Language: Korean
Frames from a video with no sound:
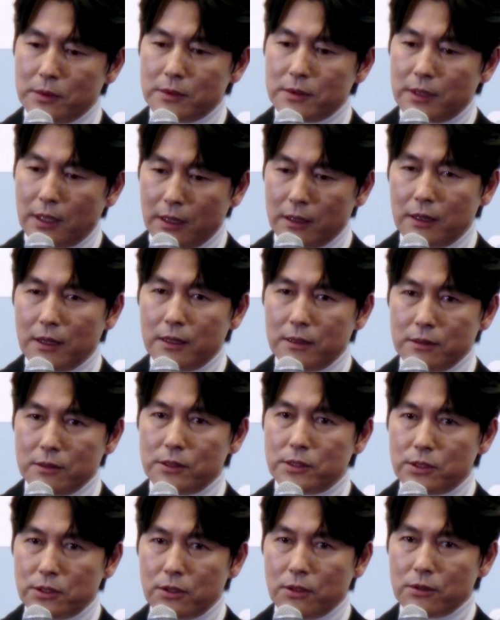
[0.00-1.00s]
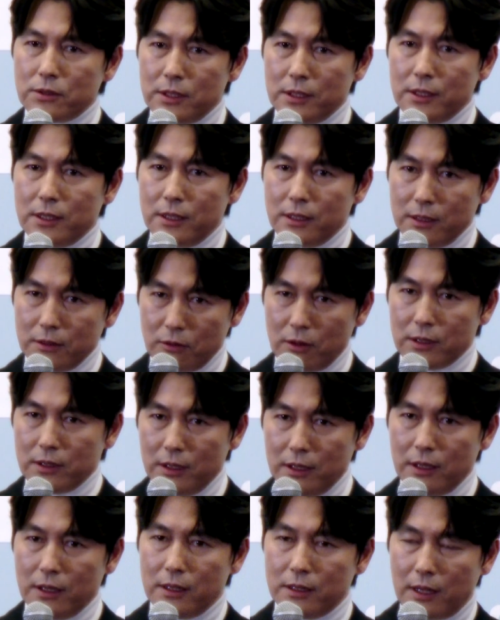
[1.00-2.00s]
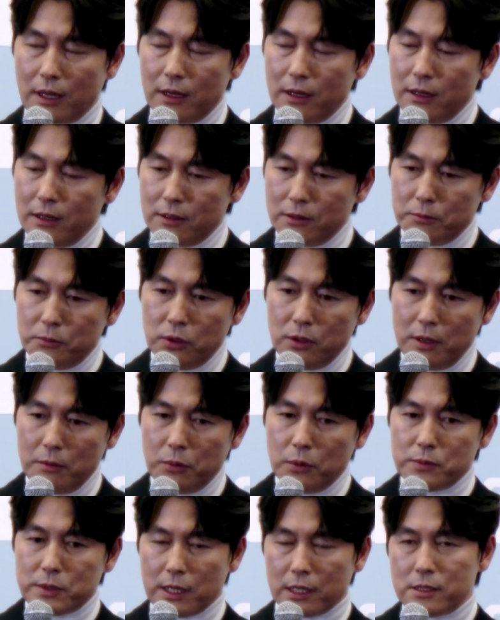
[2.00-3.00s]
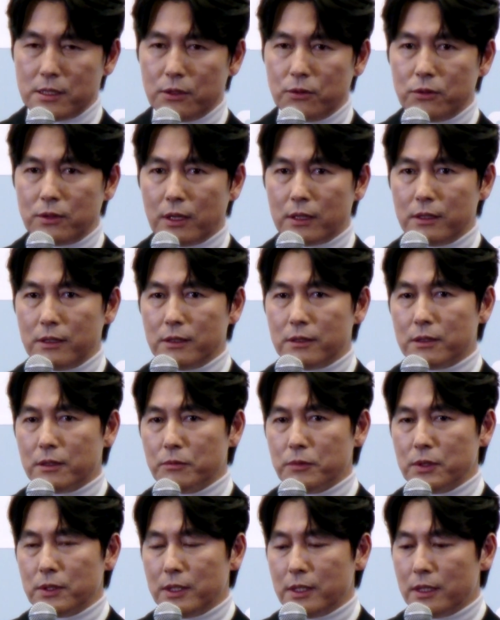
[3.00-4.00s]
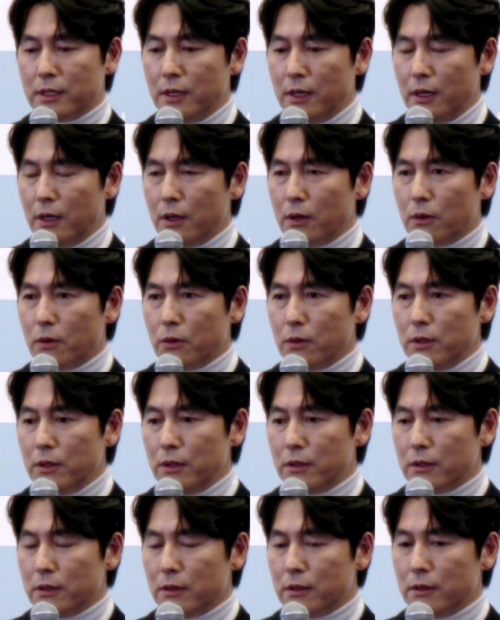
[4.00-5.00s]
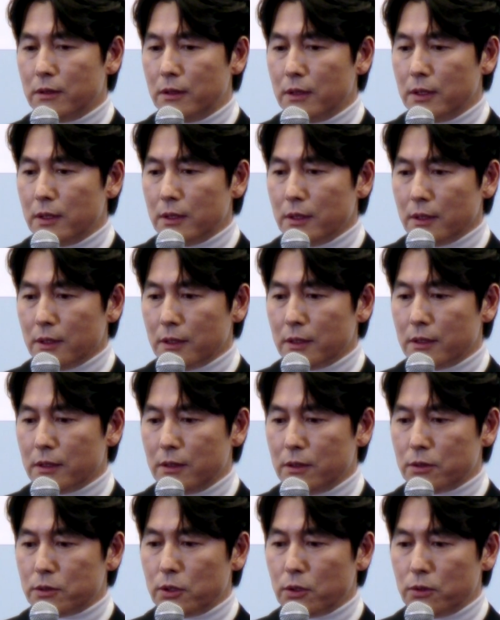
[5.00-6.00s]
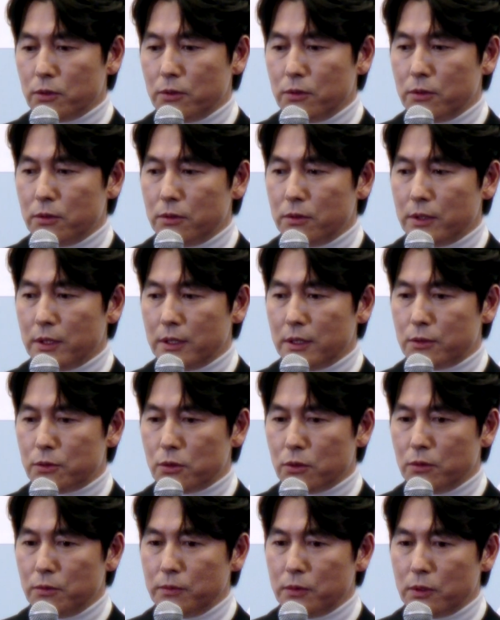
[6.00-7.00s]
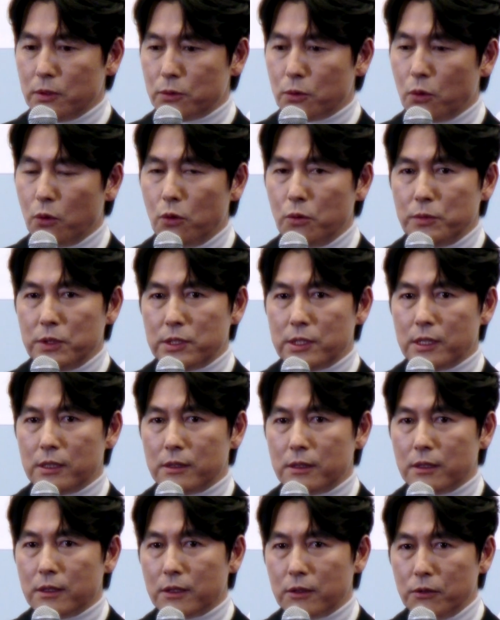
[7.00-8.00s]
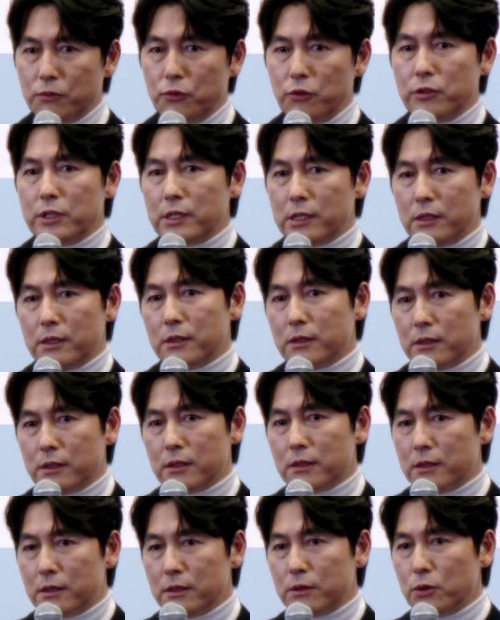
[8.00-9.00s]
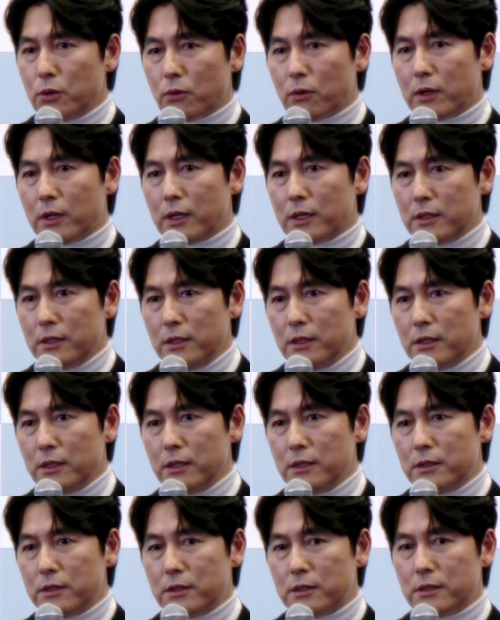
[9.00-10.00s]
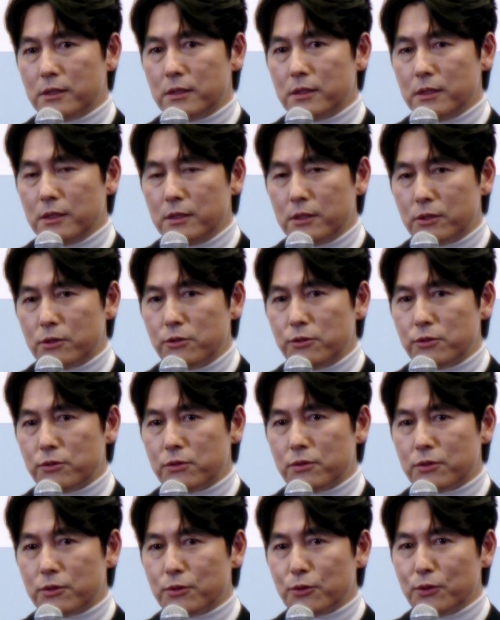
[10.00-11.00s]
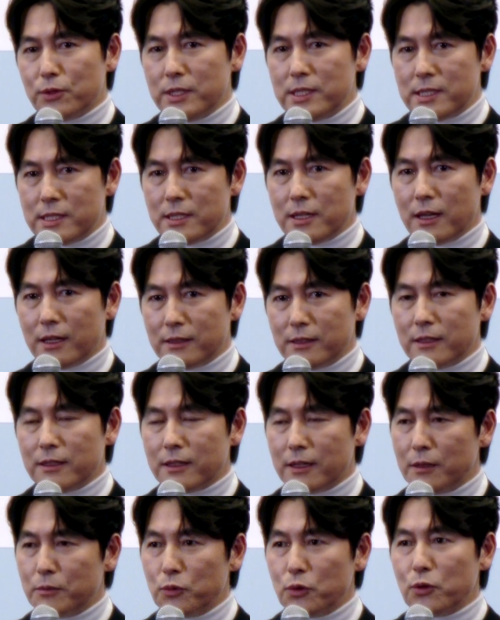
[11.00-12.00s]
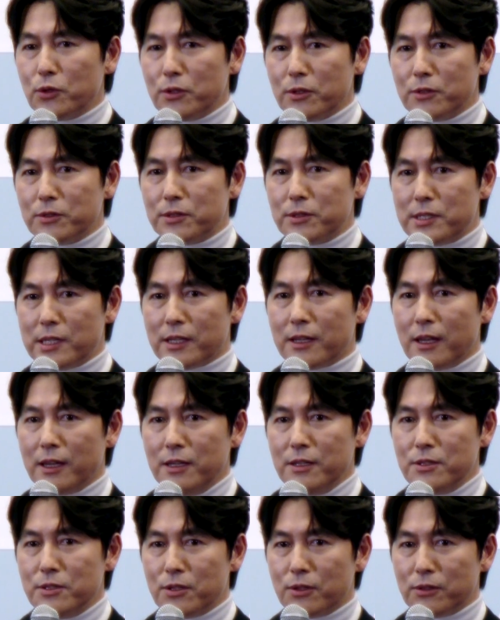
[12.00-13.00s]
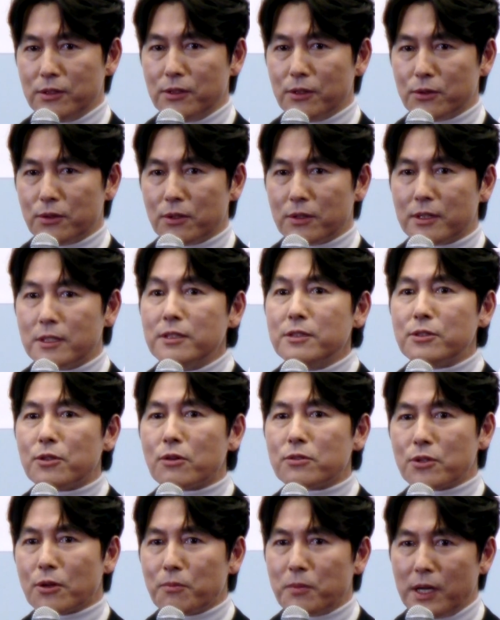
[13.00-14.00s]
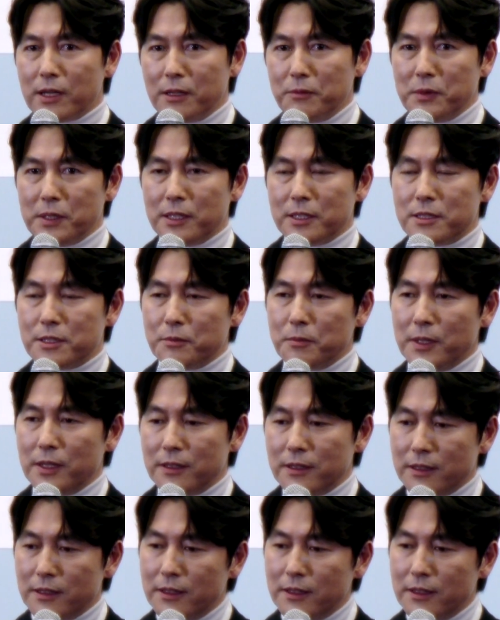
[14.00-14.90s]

다가가는 시청자나 관객에게 다가가는 플랫폼 자체도 다르기 때문에 오히려 서로에게 조금 더 도움이 윈윈 효과가 있을 수 있지 않을까. 물론 이건 제 개인적인 어떤 긍정적 바람이겠지만